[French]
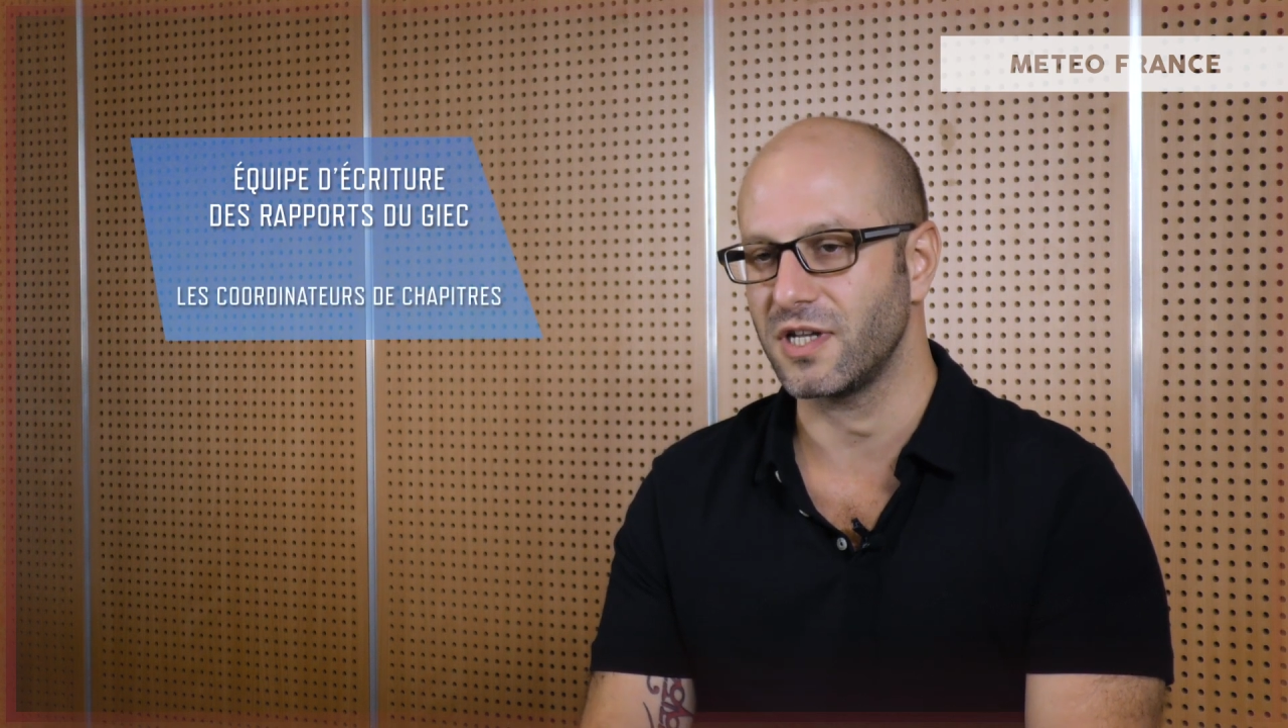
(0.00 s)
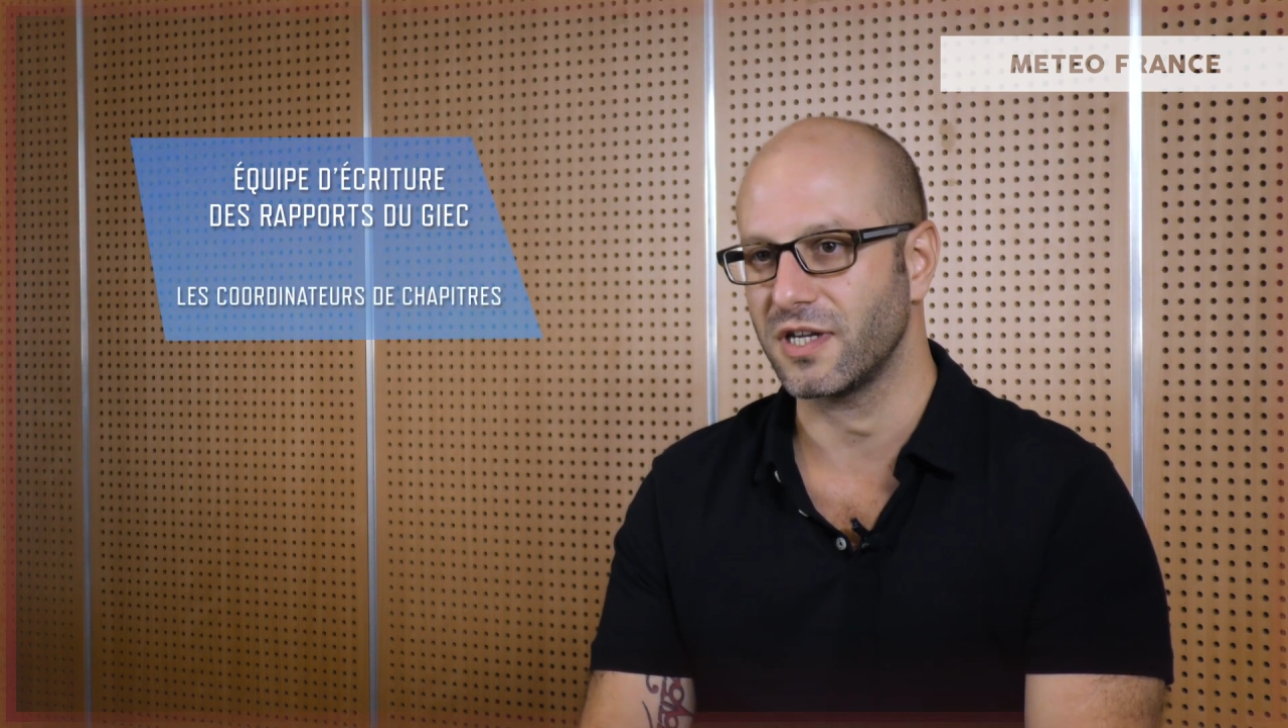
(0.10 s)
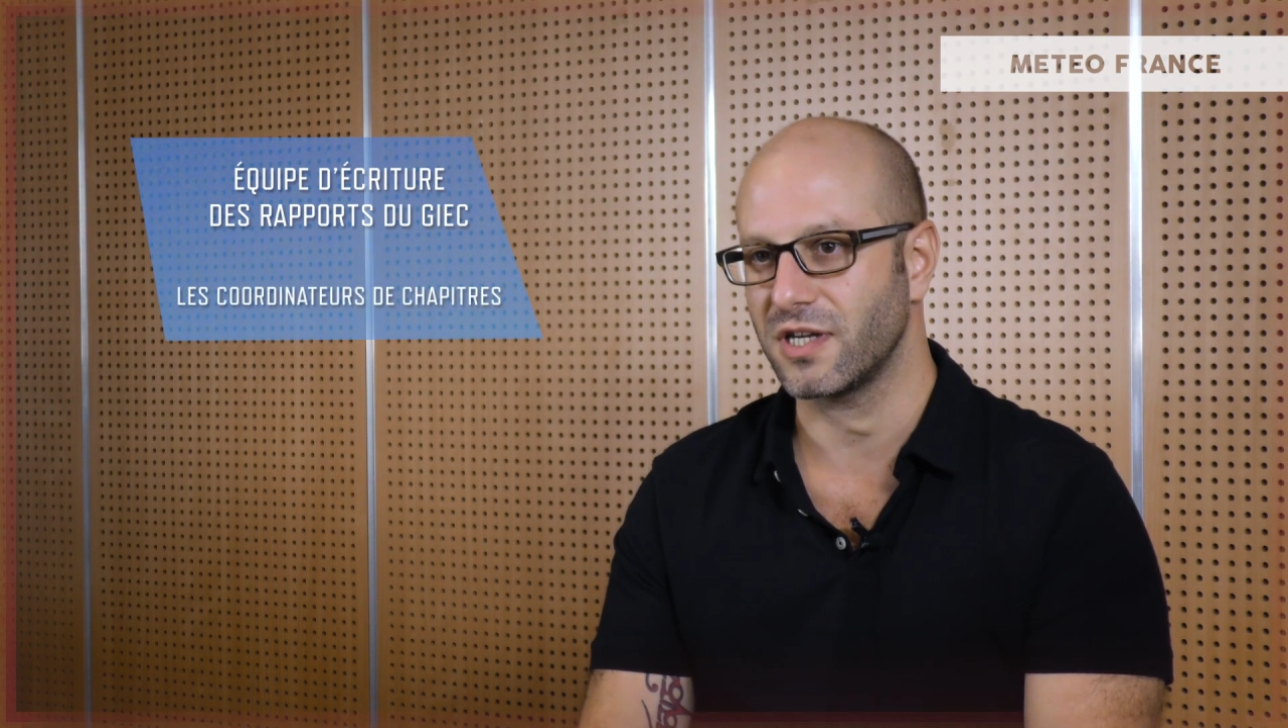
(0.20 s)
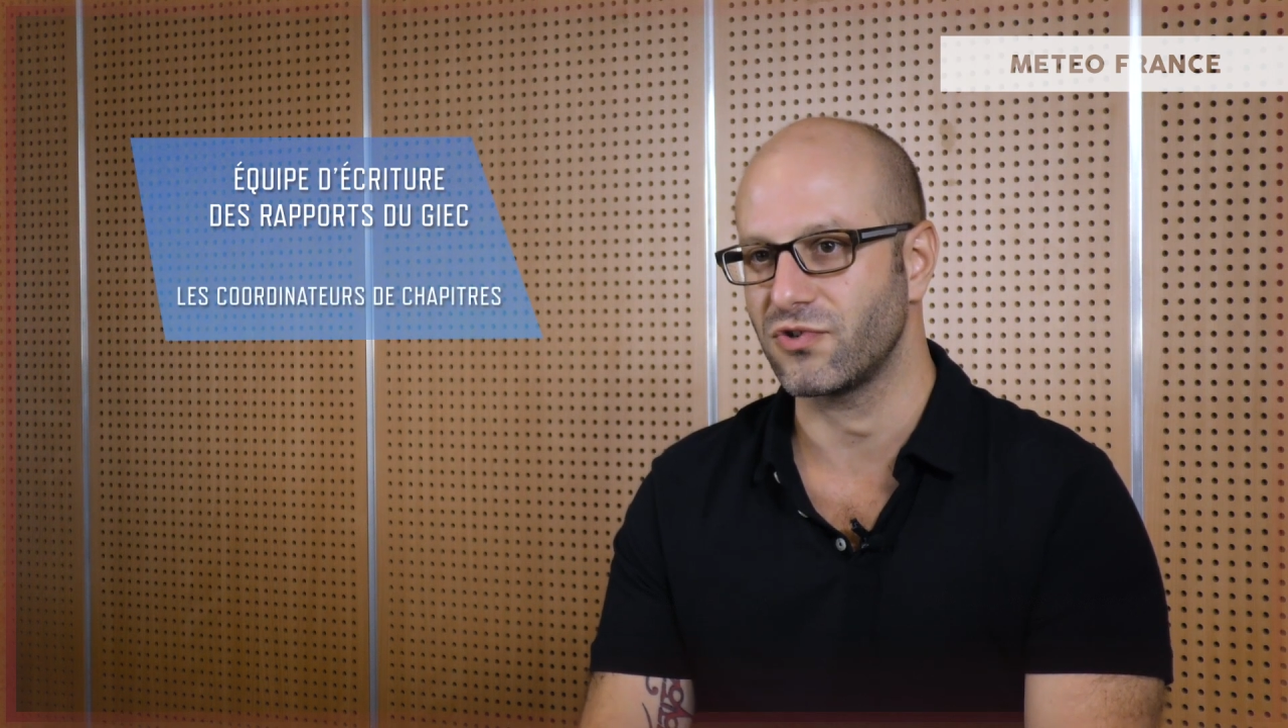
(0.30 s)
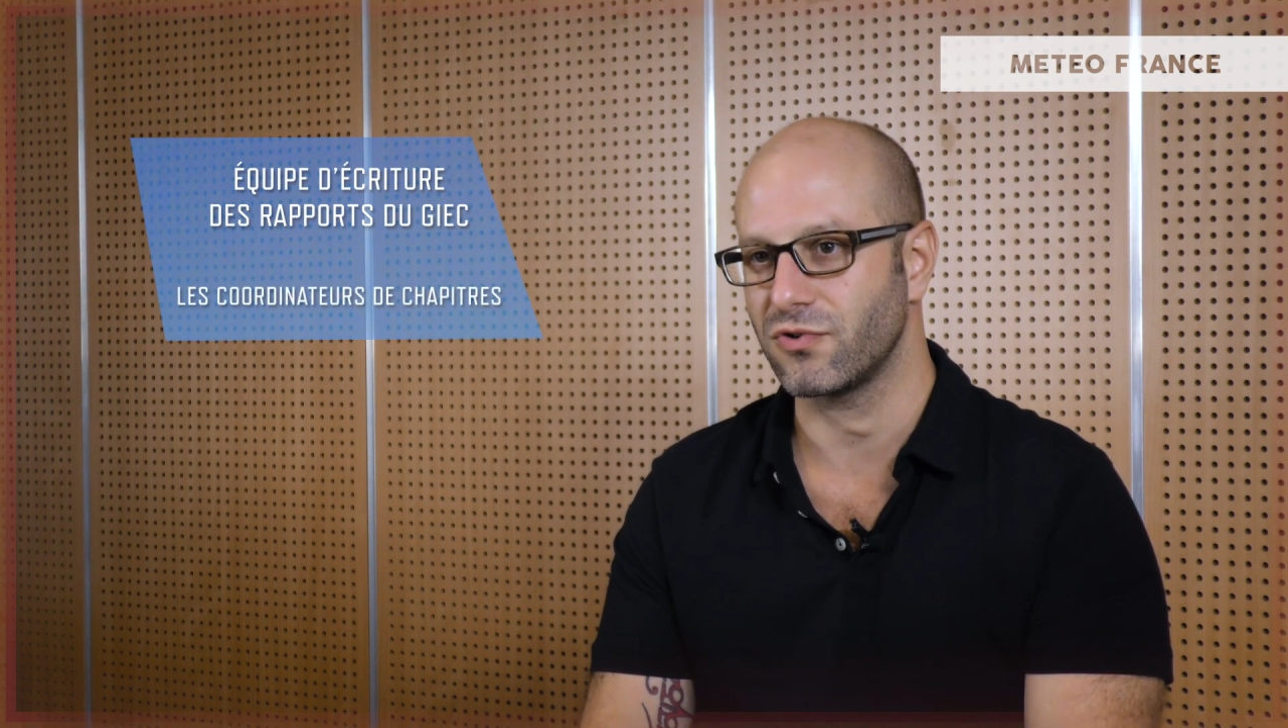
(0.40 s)

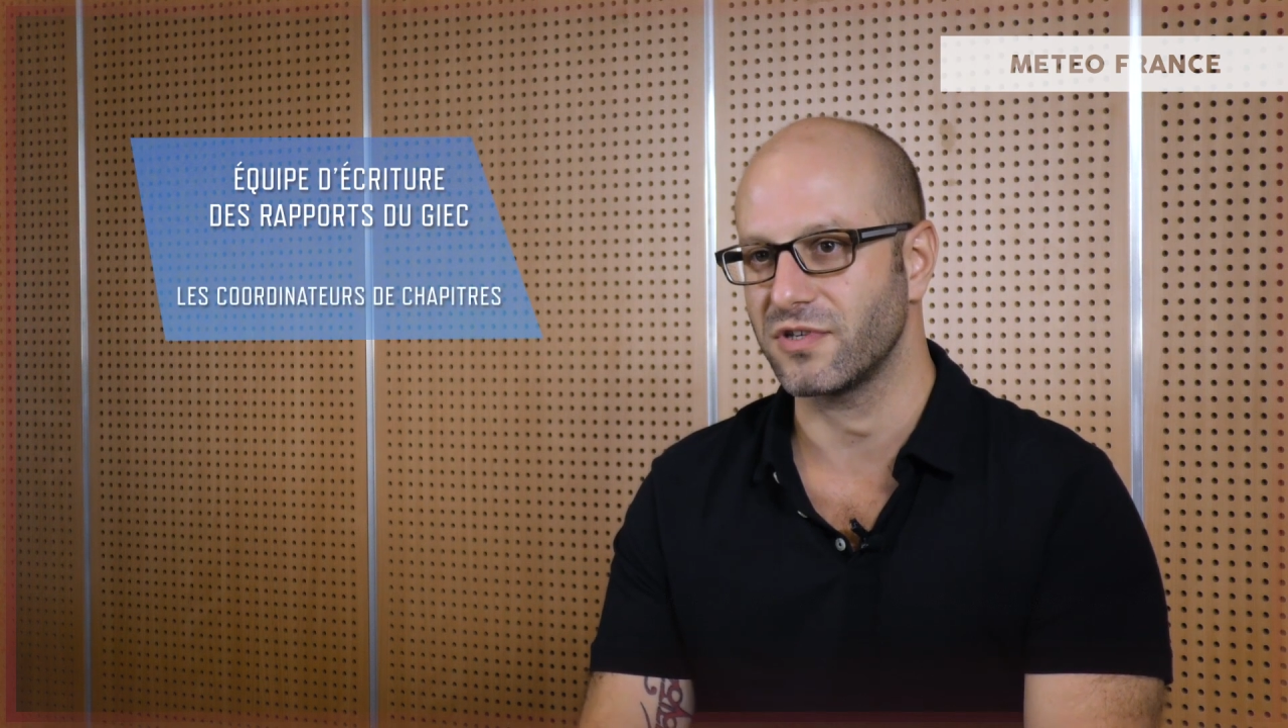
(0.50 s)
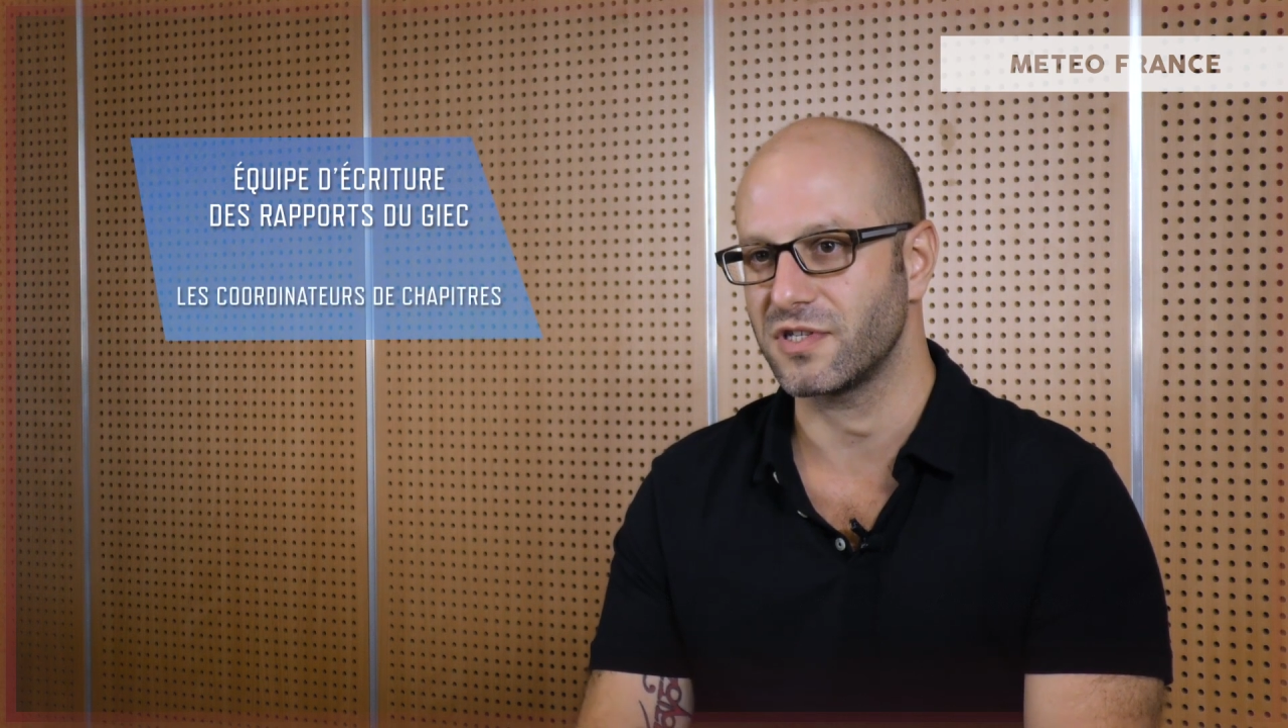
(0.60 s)
l'écriture